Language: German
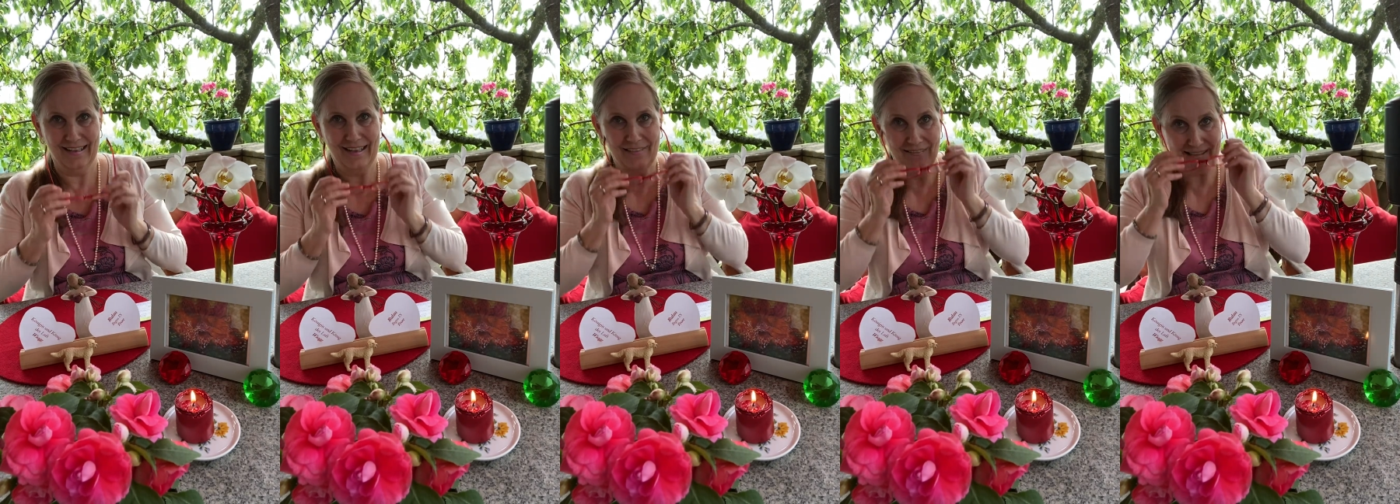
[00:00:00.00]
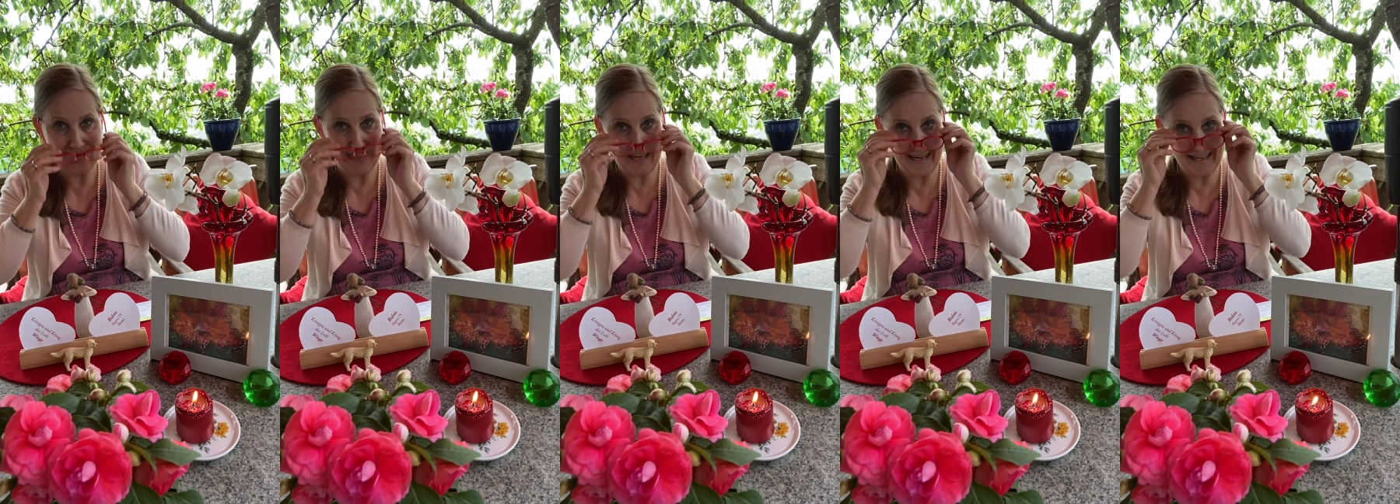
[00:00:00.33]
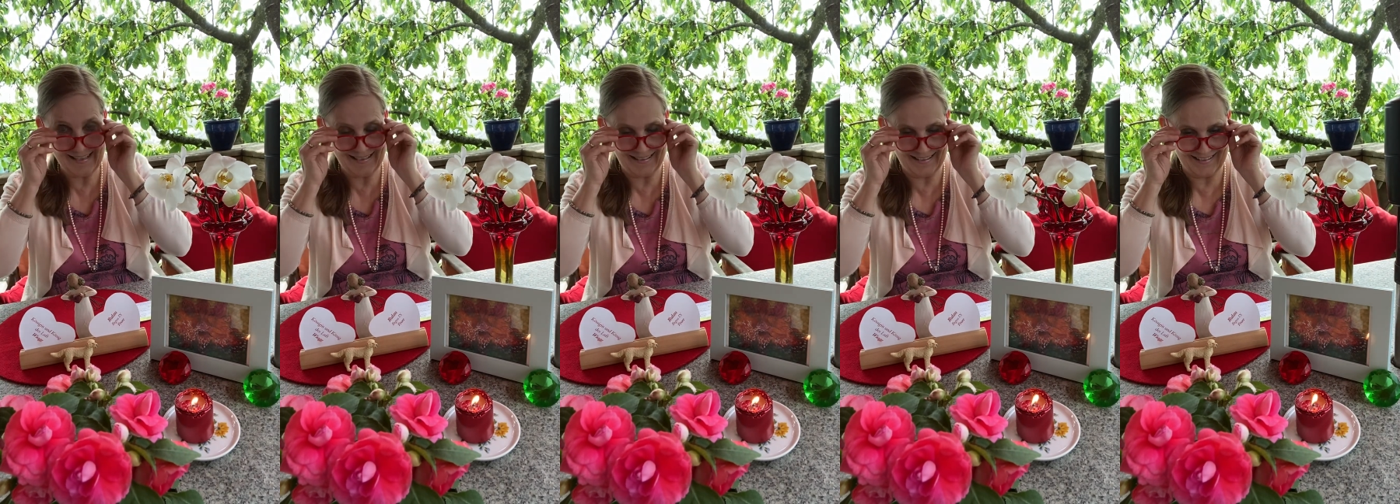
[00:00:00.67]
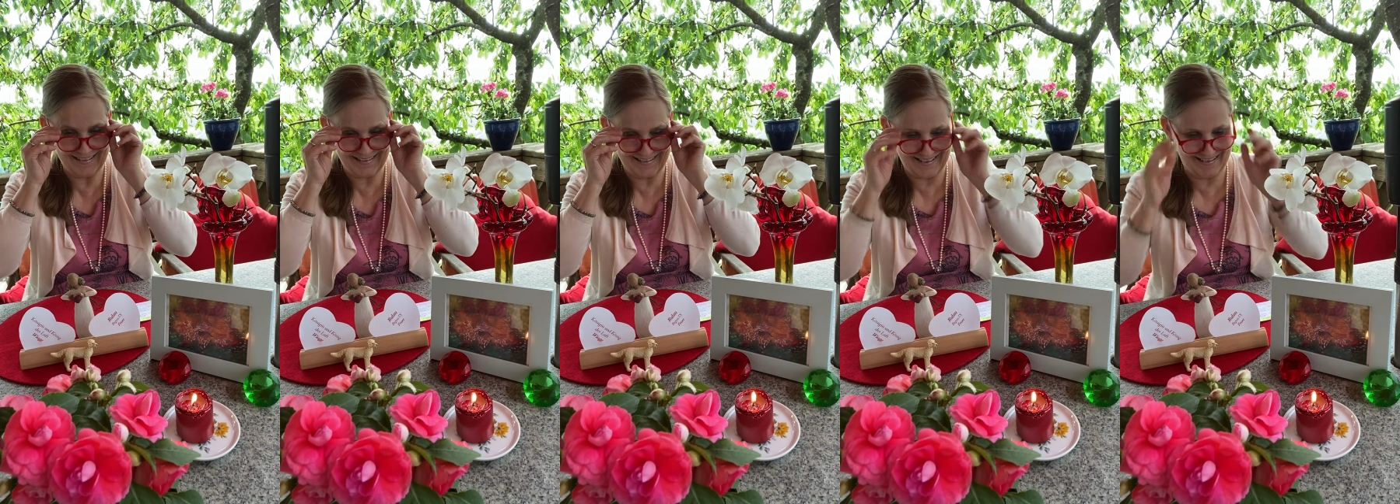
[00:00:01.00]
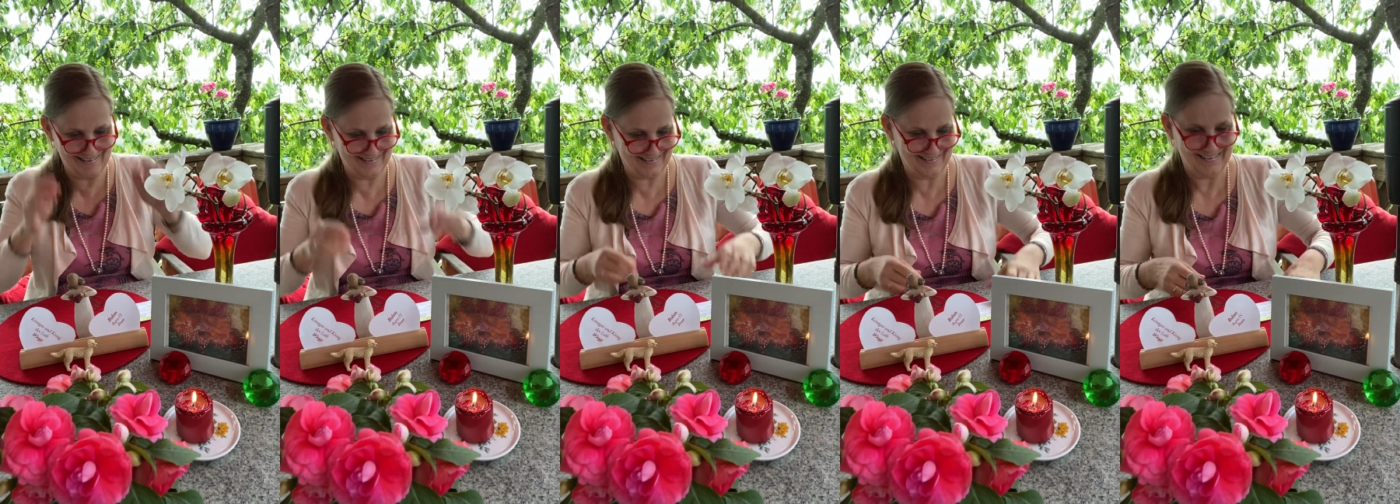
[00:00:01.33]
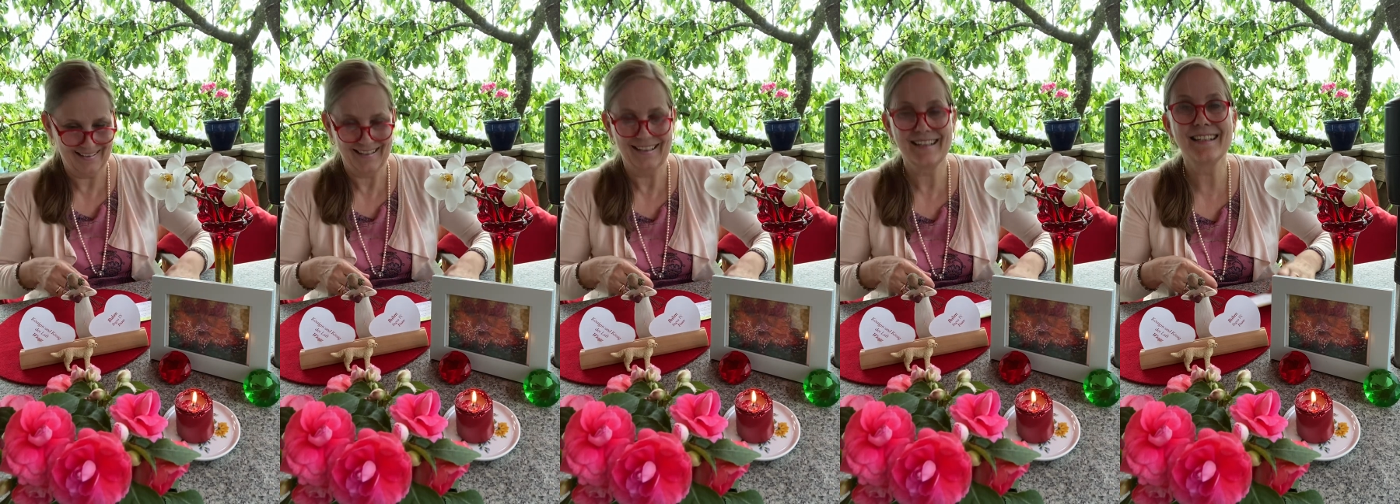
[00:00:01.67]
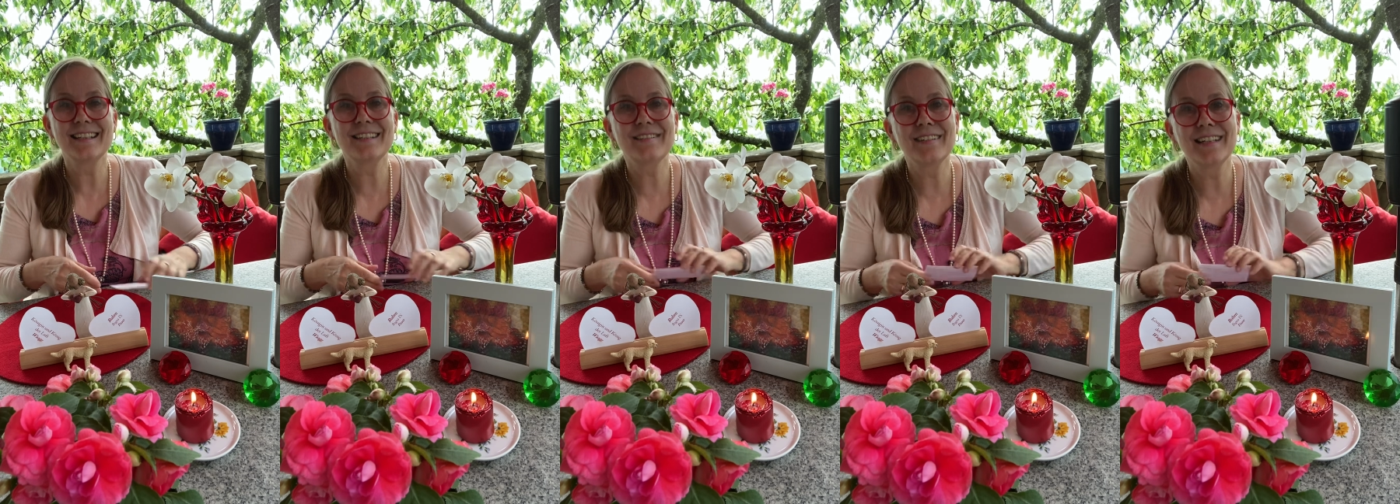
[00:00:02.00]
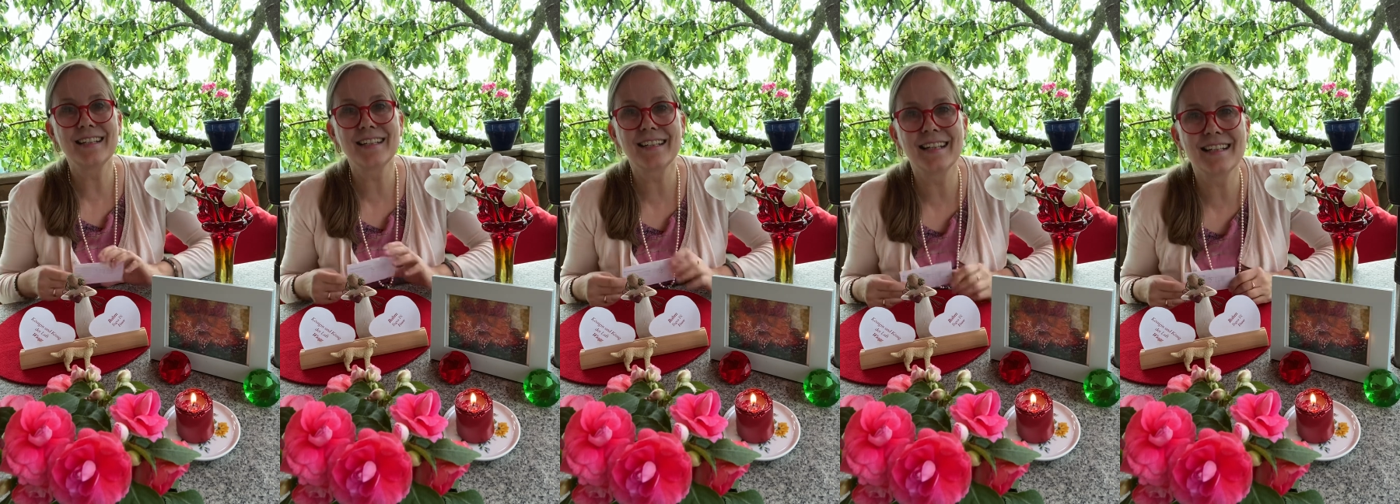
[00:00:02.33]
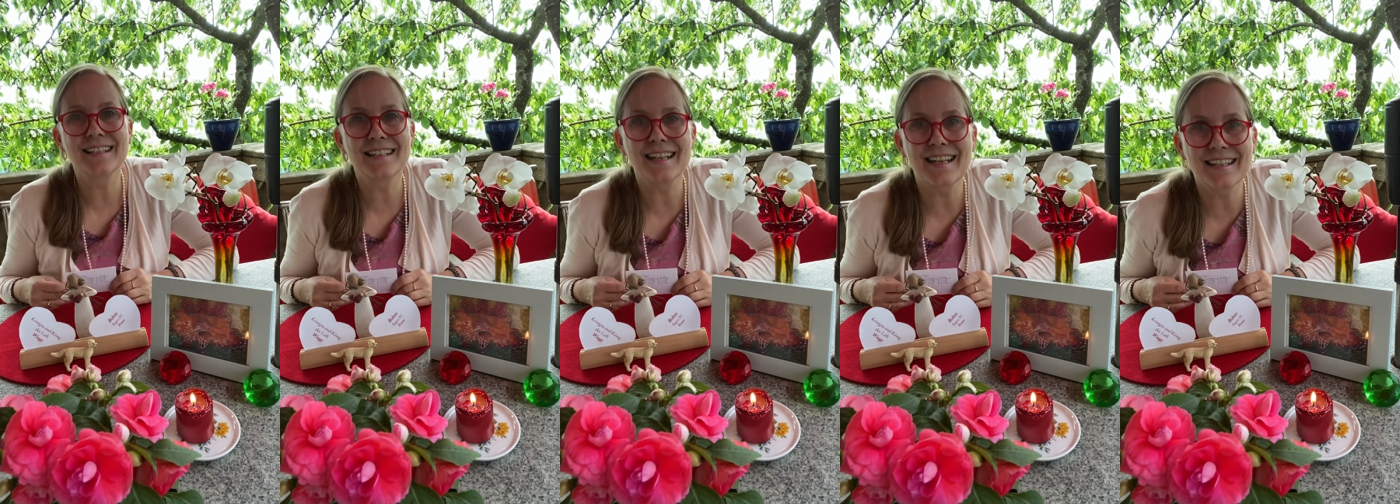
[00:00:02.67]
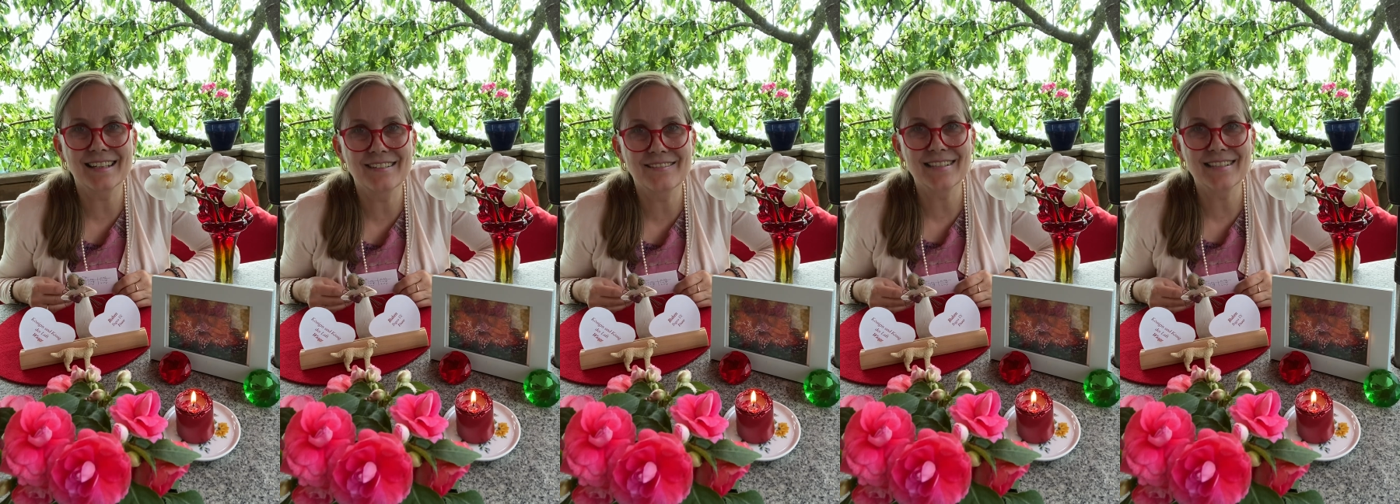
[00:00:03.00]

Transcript: was ähnliches. Das finde ich jetzt echt